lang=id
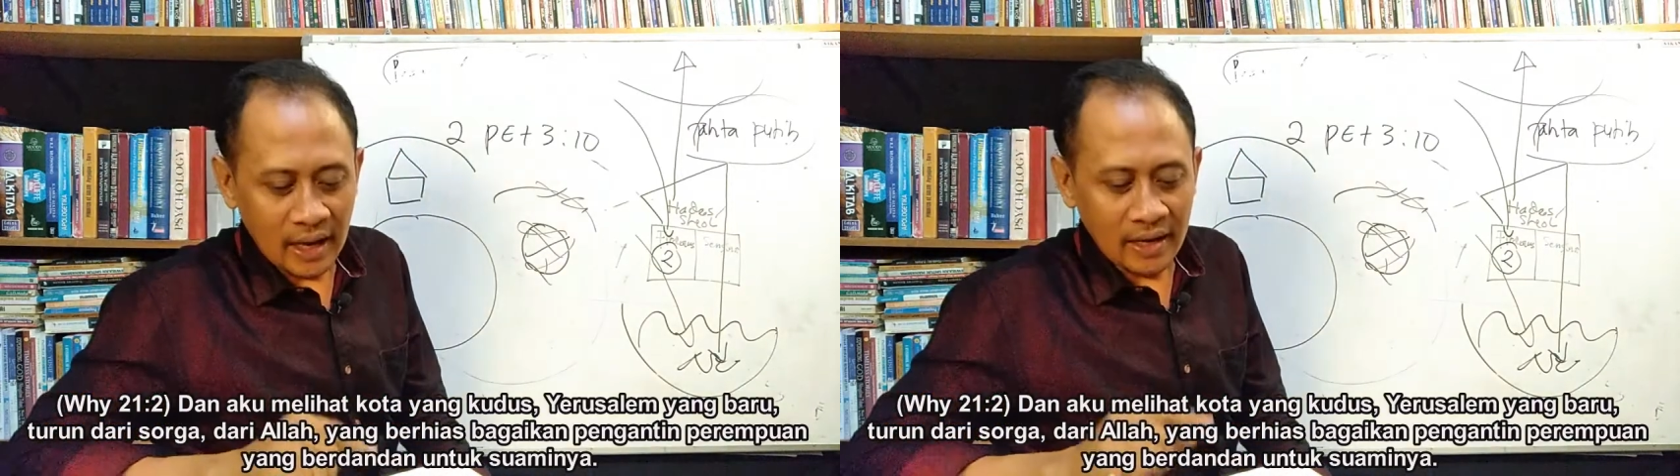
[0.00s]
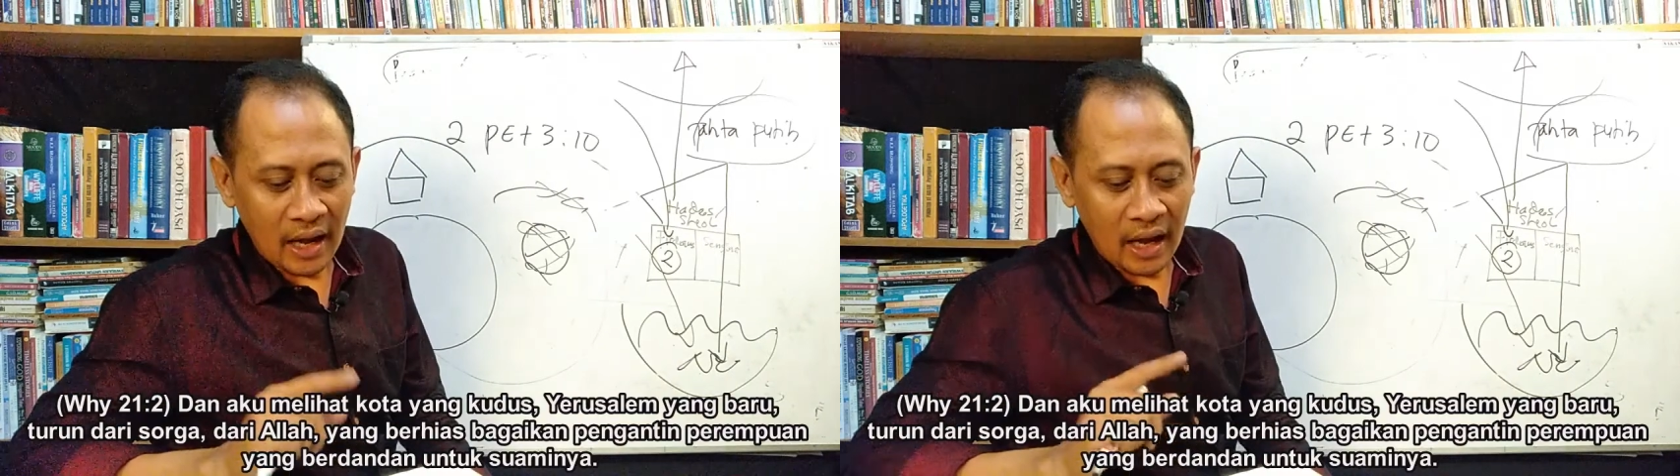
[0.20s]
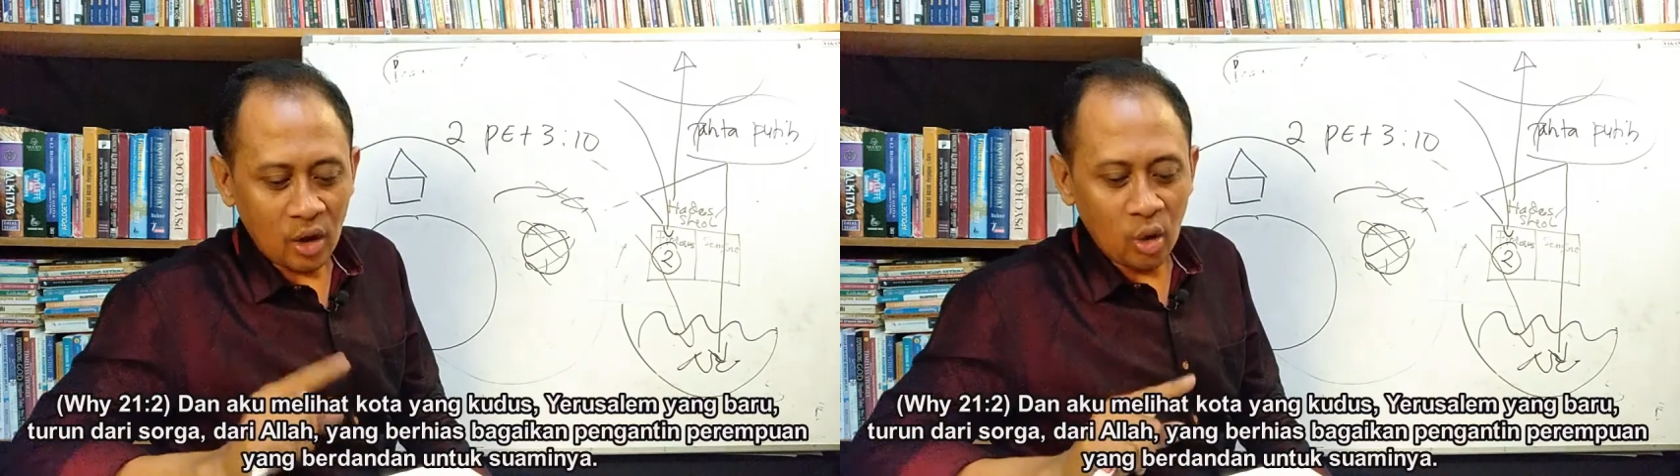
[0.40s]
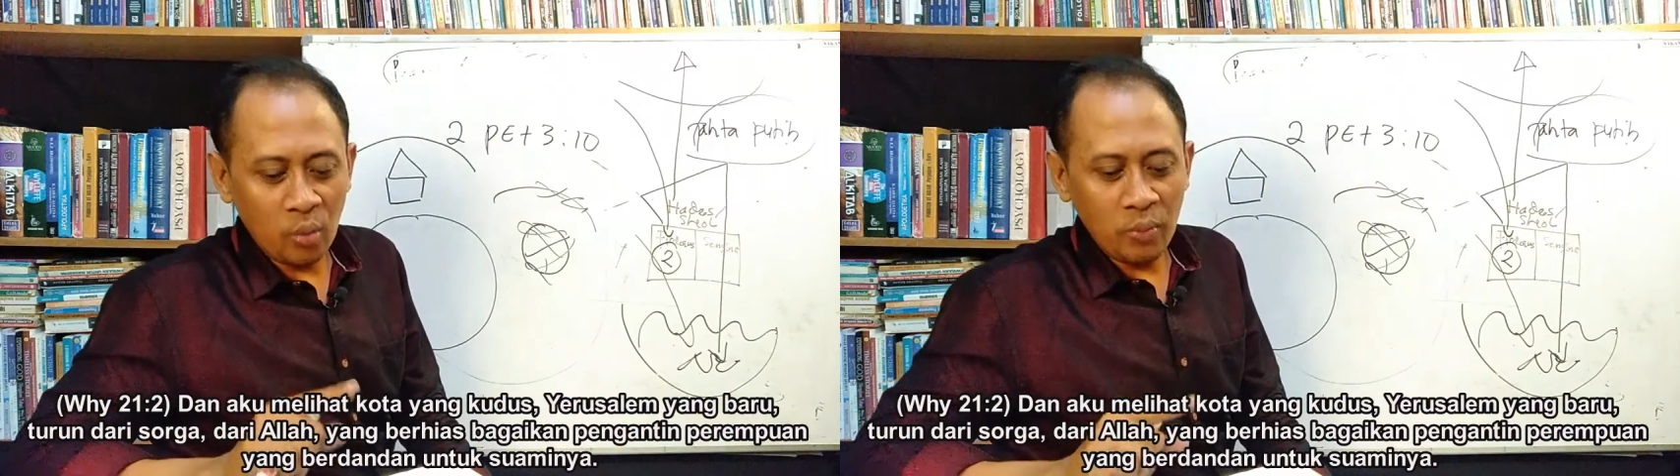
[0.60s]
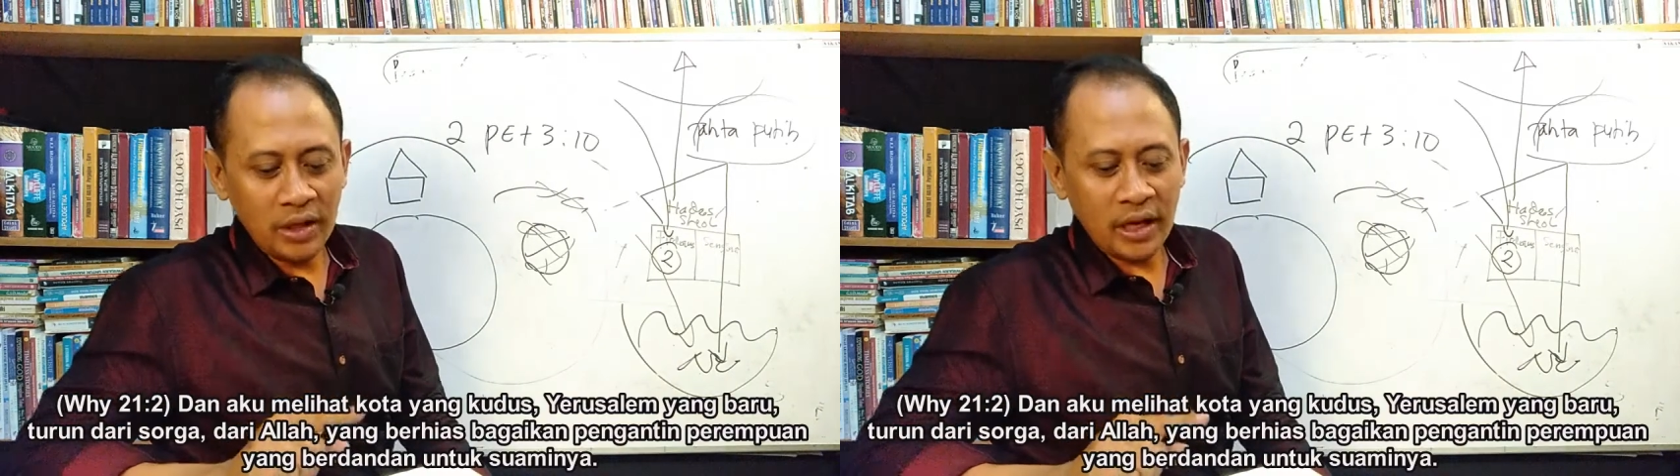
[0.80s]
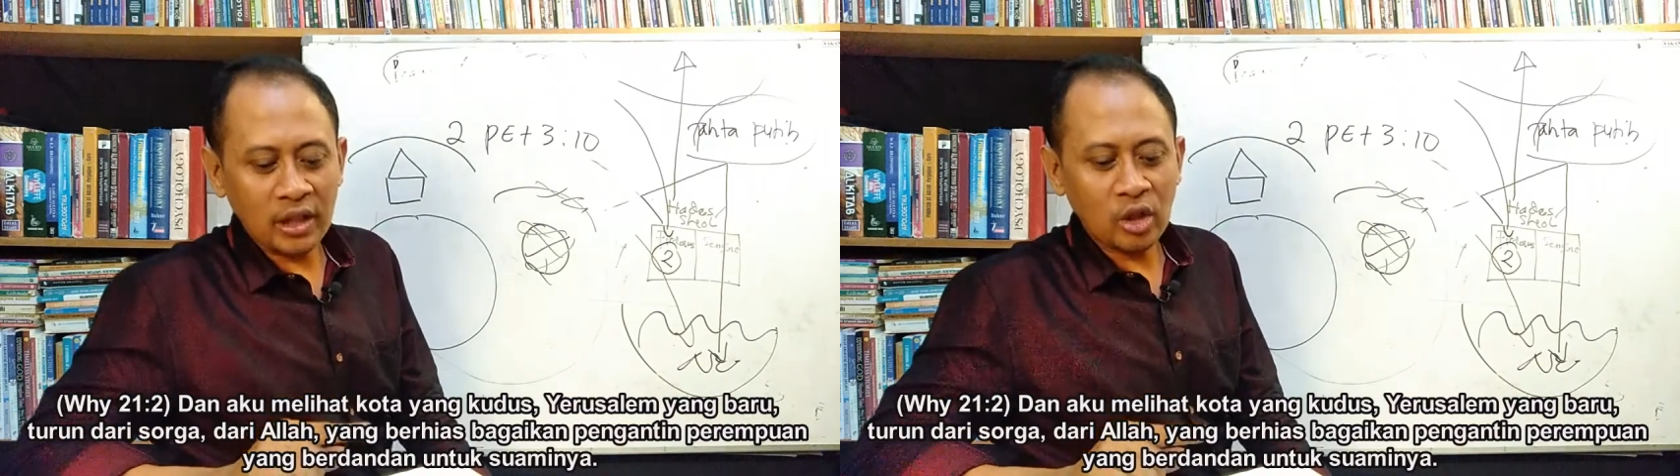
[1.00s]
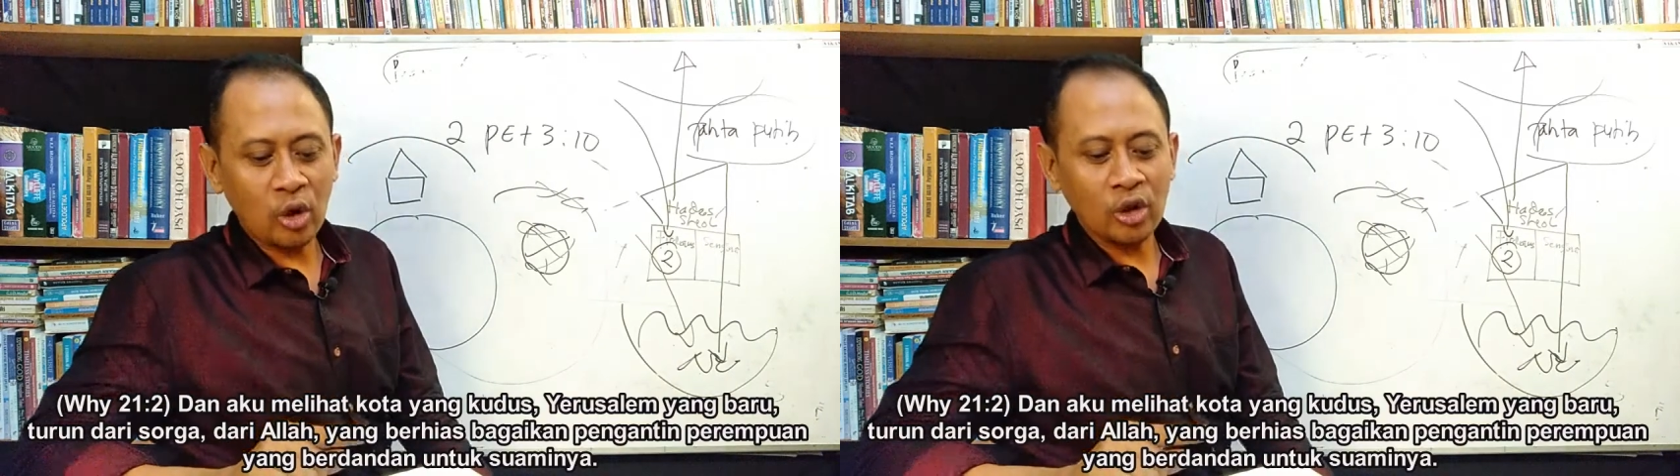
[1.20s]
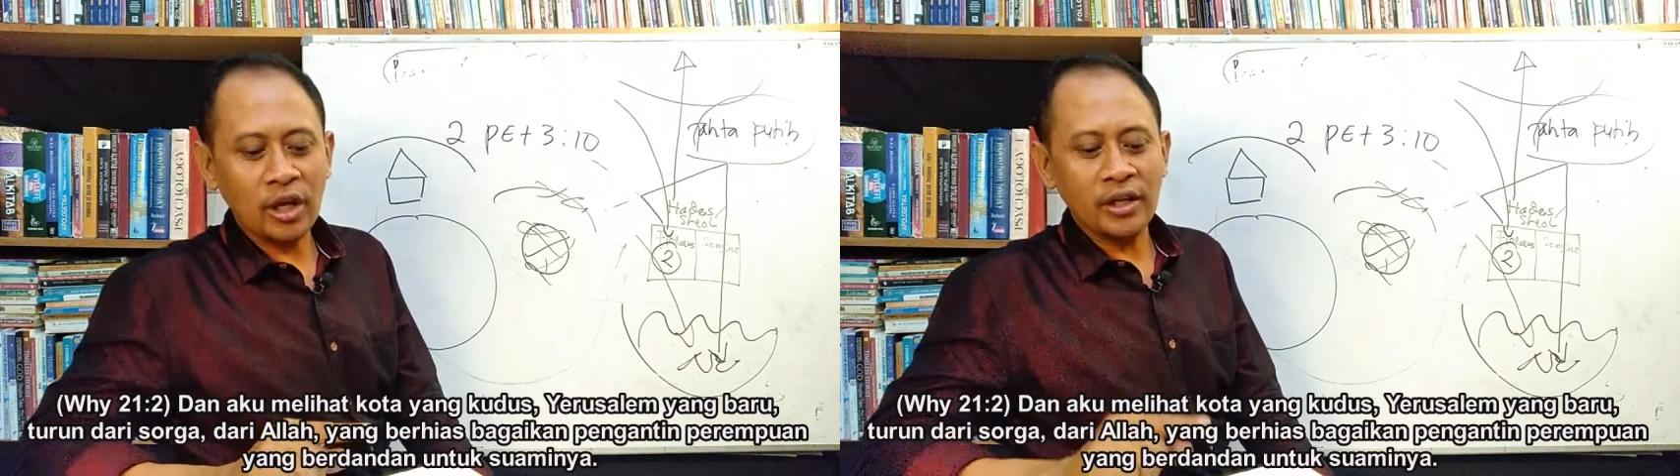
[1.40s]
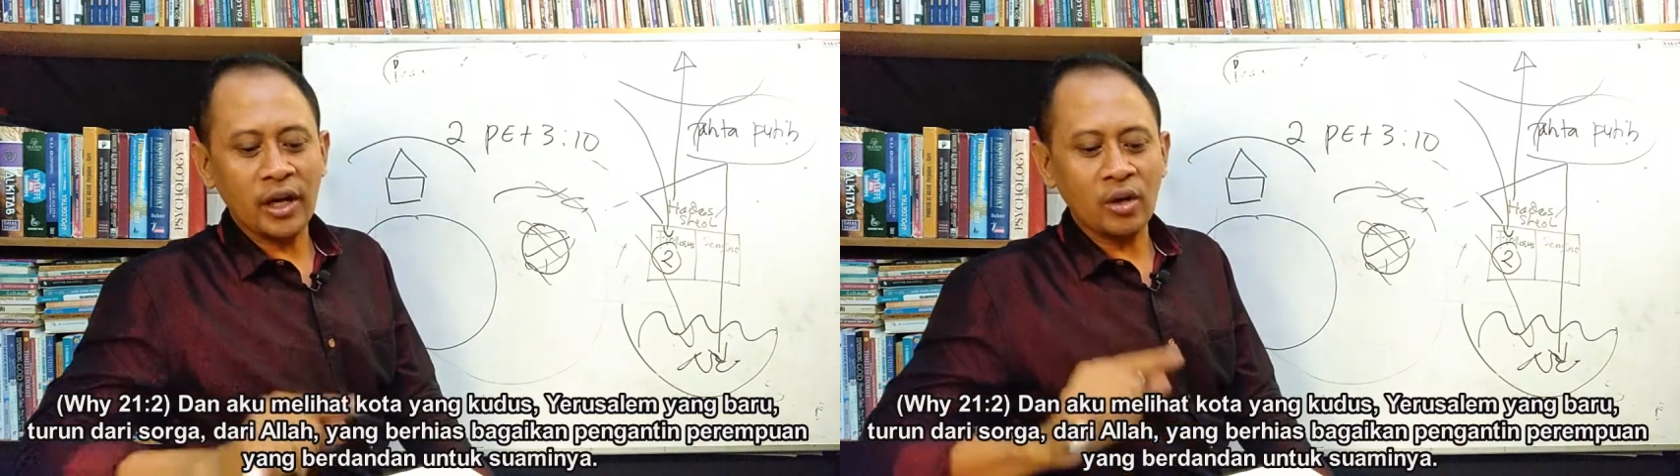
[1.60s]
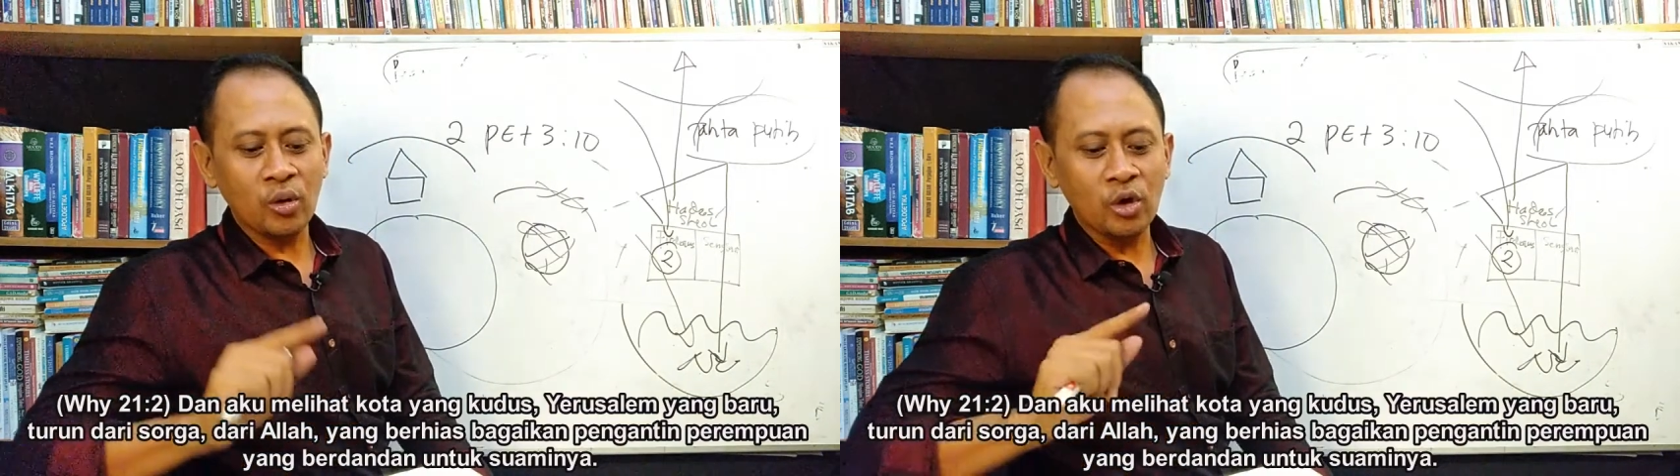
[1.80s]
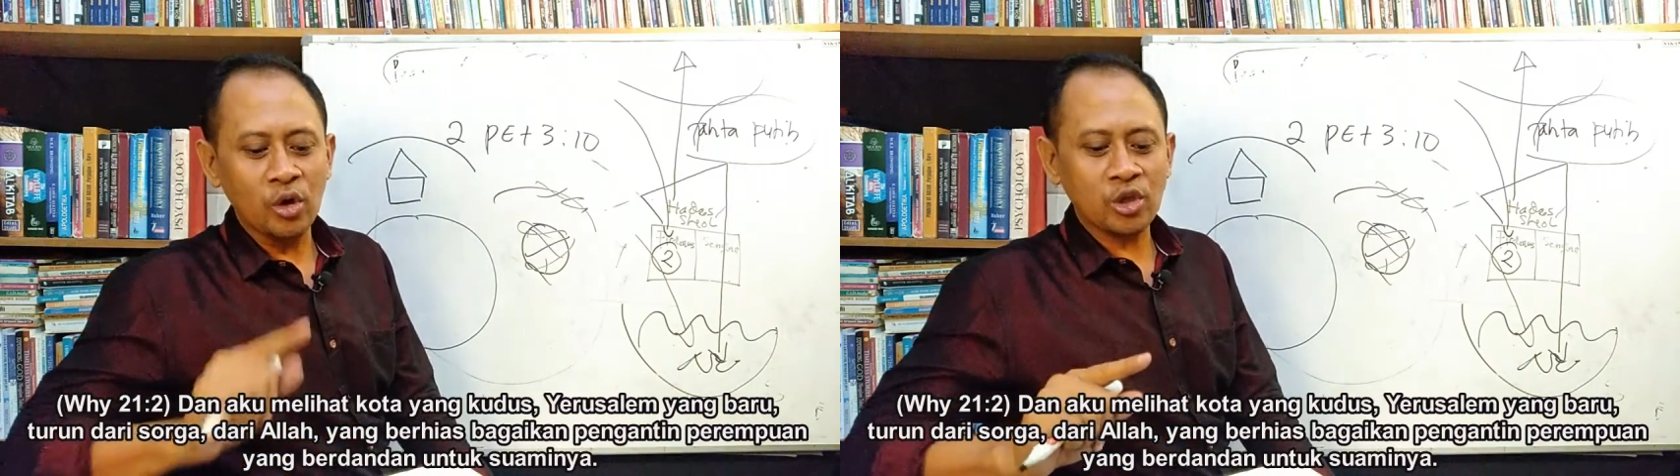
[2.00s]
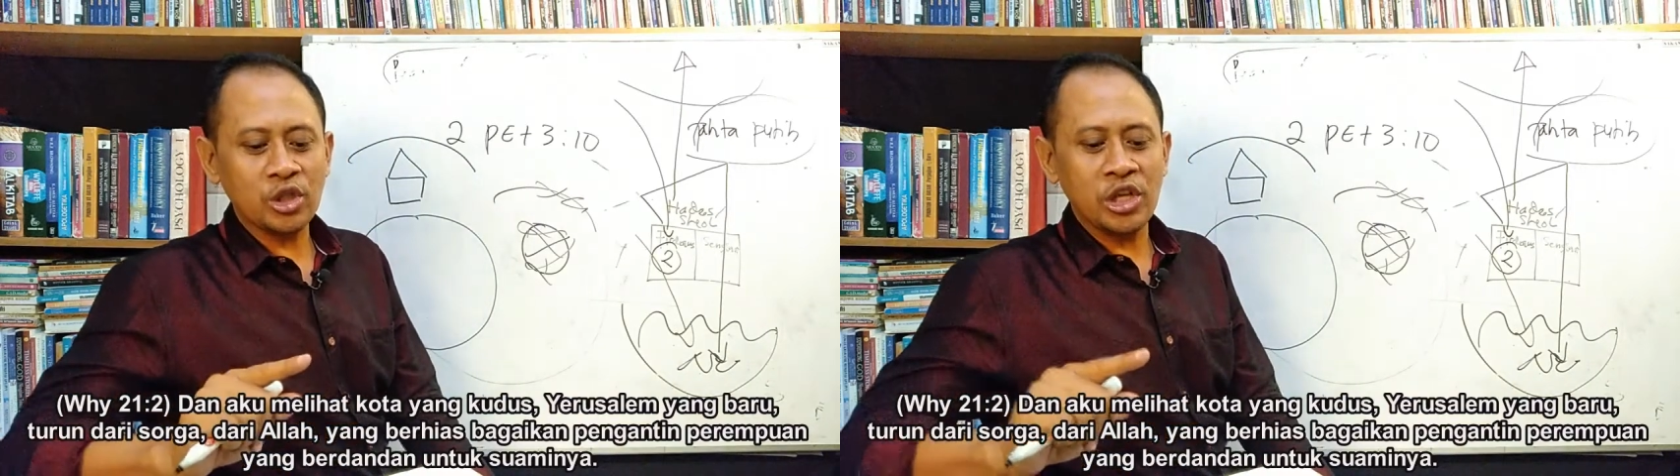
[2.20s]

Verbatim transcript: Dan aku melihat kota yang kudus,